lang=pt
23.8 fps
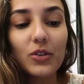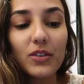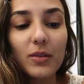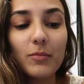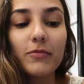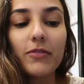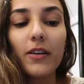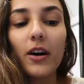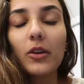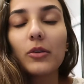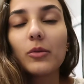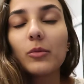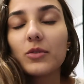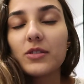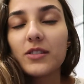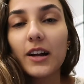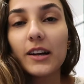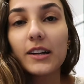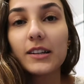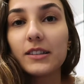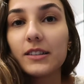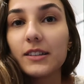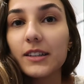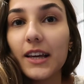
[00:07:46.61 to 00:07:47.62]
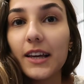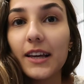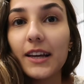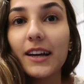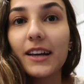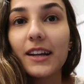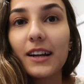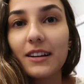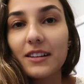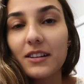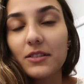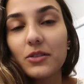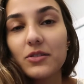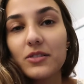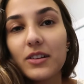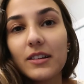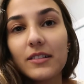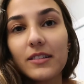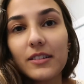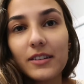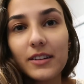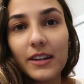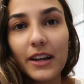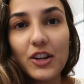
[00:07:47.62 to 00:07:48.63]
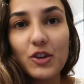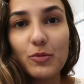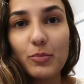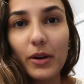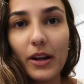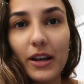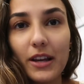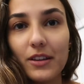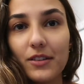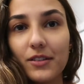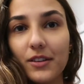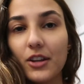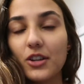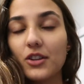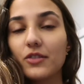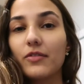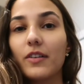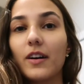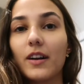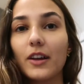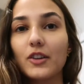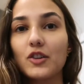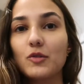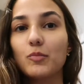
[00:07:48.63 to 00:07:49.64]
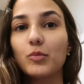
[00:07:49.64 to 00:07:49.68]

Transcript: eu sempre falo no Instagram que graças a Deus tem internet pra isso, que a gente fala,